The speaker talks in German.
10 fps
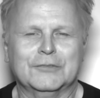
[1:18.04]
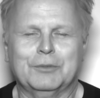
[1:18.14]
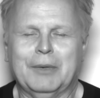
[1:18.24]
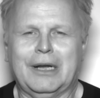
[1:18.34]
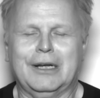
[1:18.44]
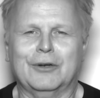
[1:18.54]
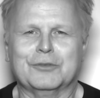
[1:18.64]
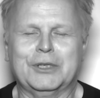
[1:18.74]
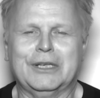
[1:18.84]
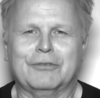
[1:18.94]
Ich mag
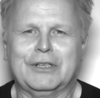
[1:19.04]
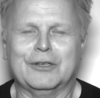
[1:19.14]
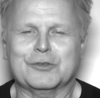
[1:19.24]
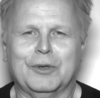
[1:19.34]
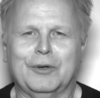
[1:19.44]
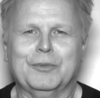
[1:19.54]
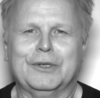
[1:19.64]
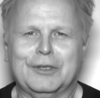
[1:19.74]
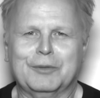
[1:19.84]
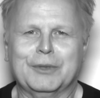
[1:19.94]
Chaos, mich nervt Chaos überhaupt
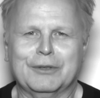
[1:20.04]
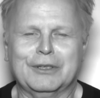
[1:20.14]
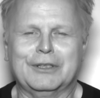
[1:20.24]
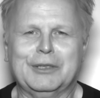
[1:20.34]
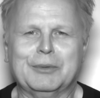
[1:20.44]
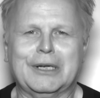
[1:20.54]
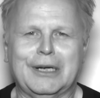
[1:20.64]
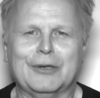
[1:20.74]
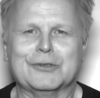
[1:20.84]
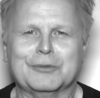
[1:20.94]
nicht. Ich, bin, ich liebe
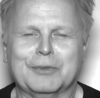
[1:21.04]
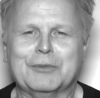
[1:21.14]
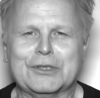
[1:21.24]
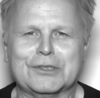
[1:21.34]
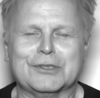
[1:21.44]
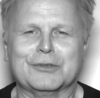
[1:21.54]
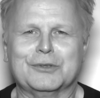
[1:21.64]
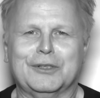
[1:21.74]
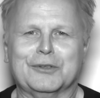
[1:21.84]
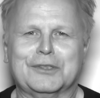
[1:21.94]
Chaos und bei mir sieht es auch
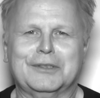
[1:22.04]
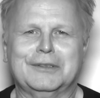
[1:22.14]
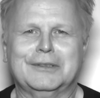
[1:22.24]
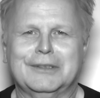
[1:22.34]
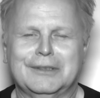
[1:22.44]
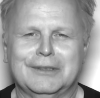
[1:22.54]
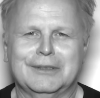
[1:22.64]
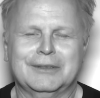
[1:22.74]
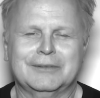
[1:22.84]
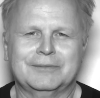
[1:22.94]
so aus. Du
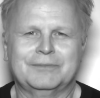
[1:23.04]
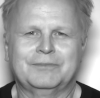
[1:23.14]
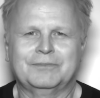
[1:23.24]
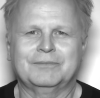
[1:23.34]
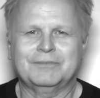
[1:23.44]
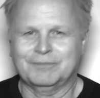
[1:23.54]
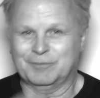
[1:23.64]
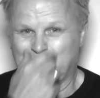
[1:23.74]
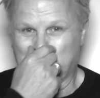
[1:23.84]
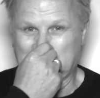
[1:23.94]
bist gerade 60
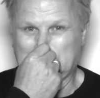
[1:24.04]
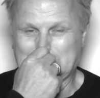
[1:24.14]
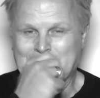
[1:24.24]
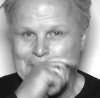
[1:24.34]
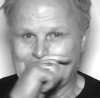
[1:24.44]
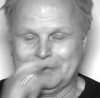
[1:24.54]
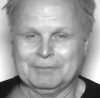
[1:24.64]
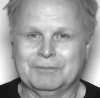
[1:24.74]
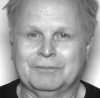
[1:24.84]
geworden. Bleibt alles